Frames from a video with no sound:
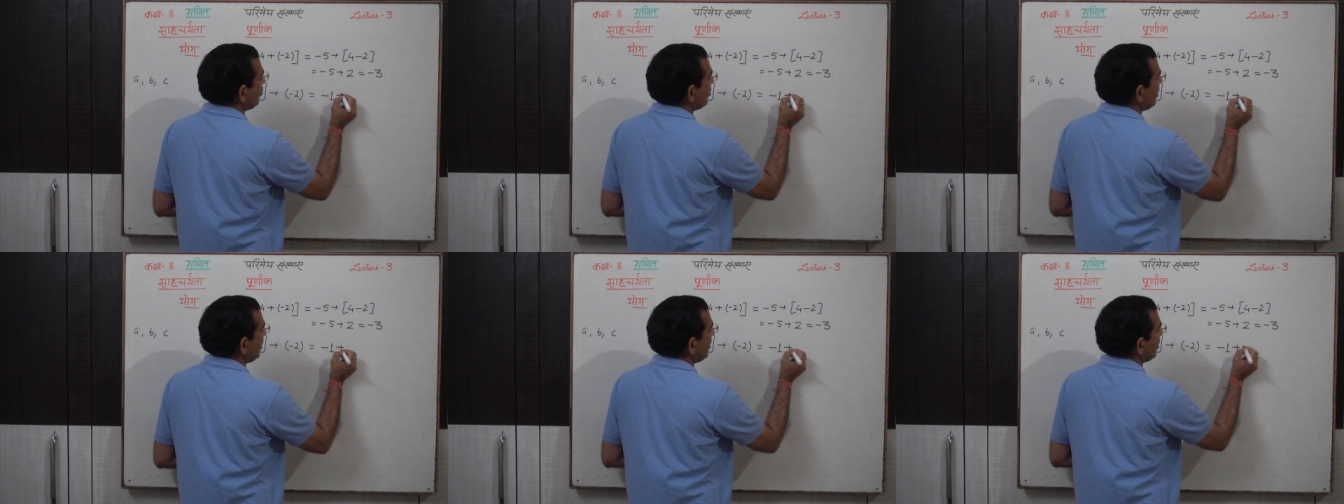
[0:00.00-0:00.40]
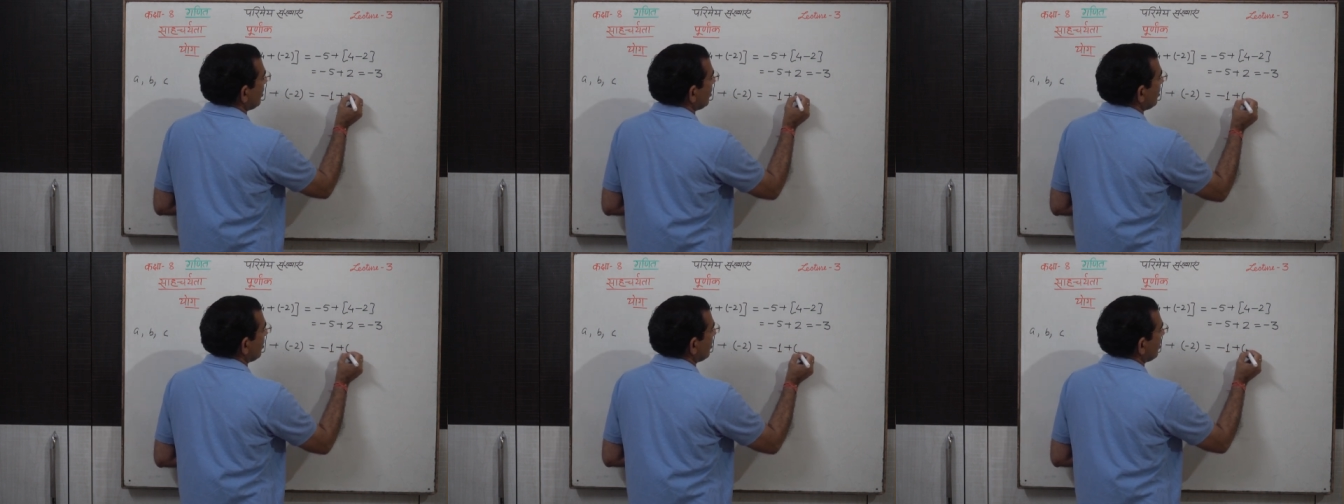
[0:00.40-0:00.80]
उत्तर
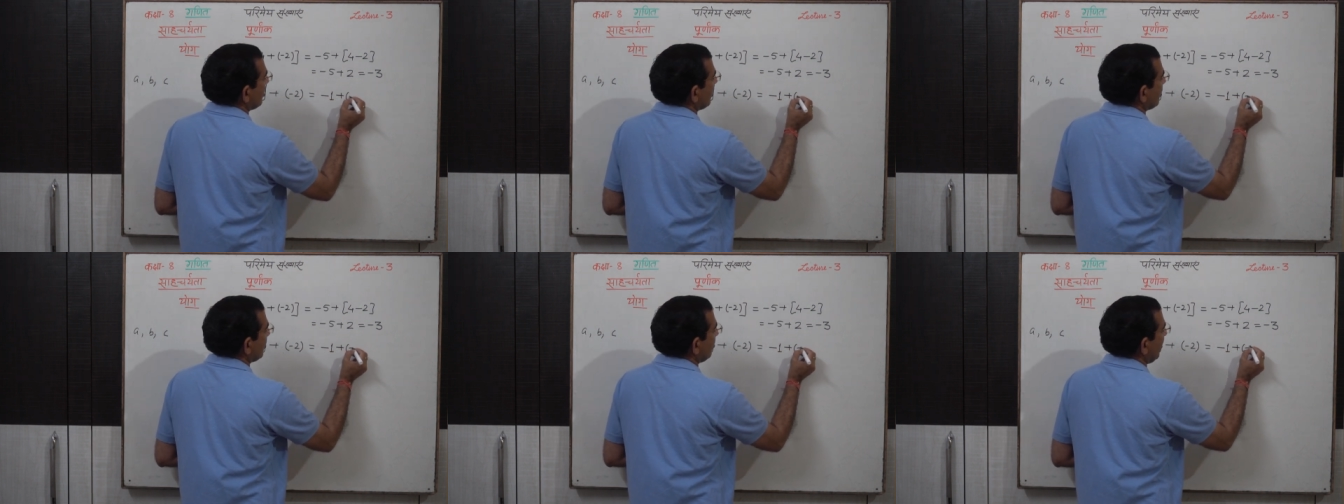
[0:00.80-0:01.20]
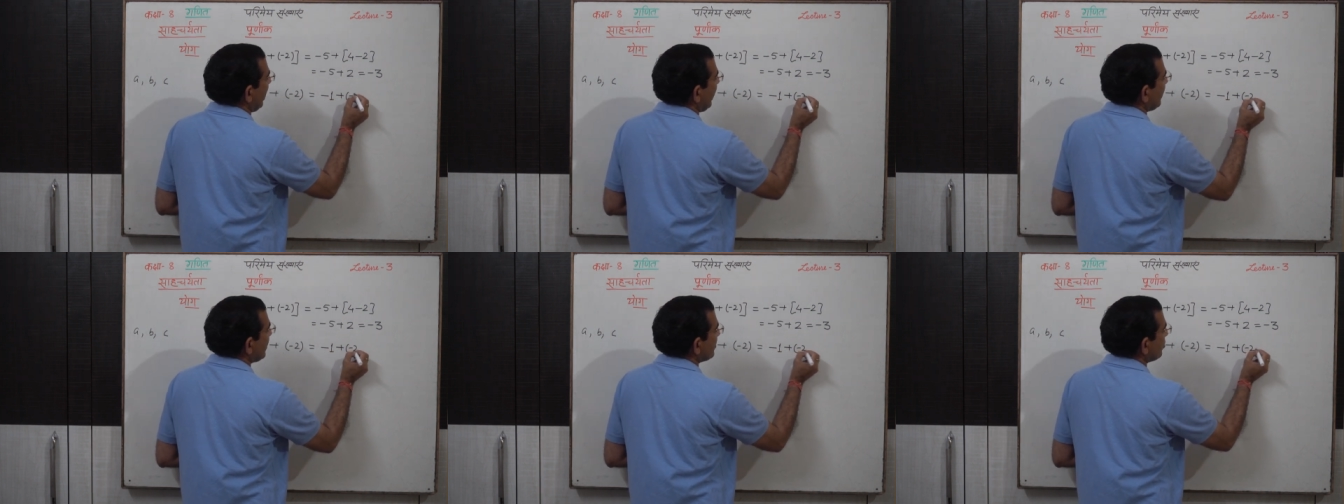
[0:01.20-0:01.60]

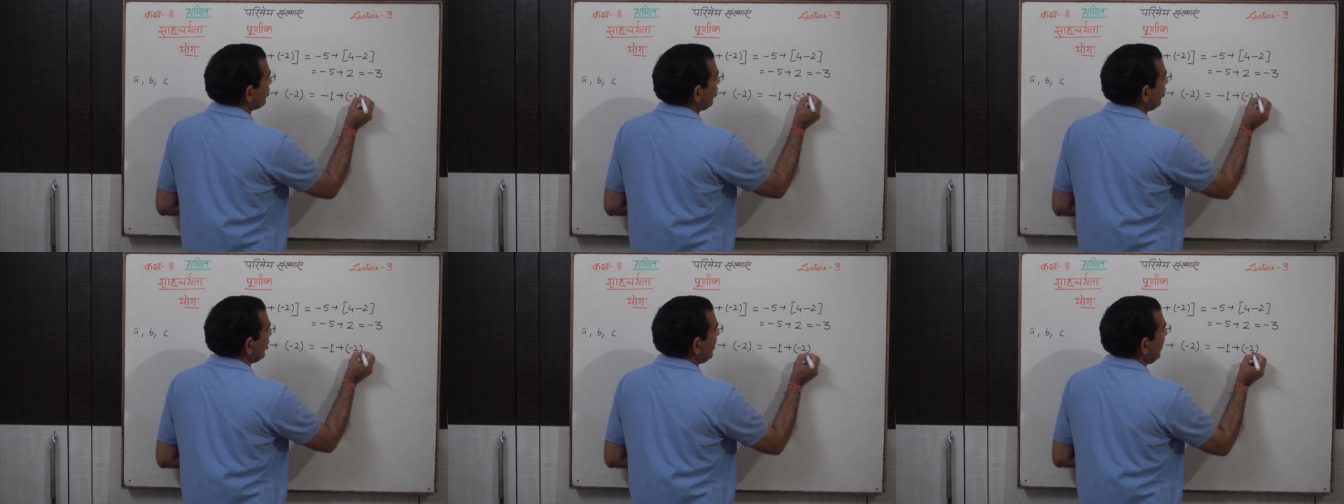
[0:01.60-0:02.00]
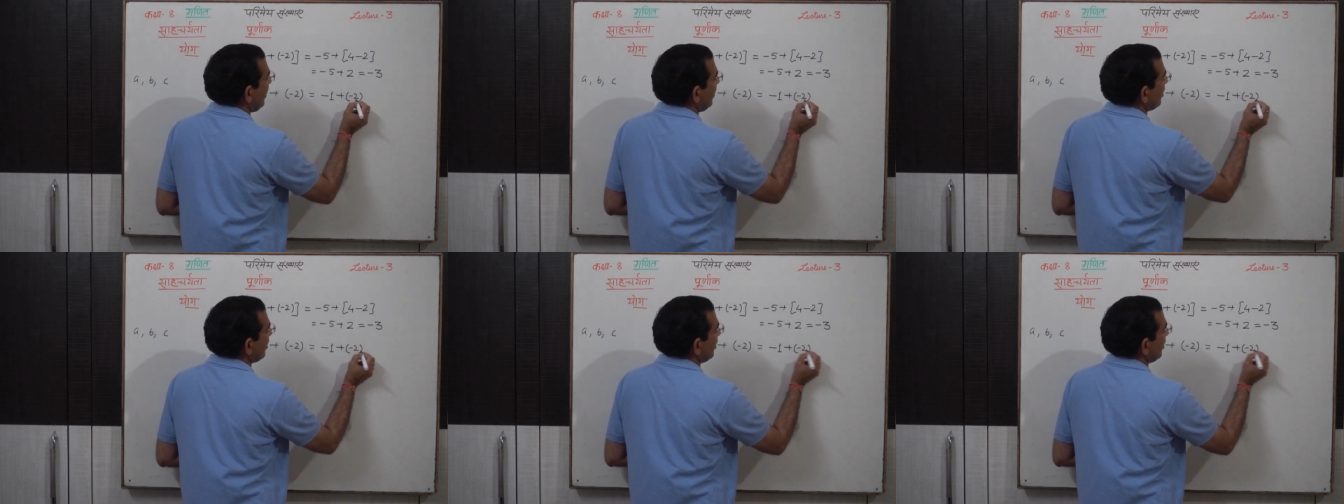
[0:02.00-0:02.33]
माइनस दो और ये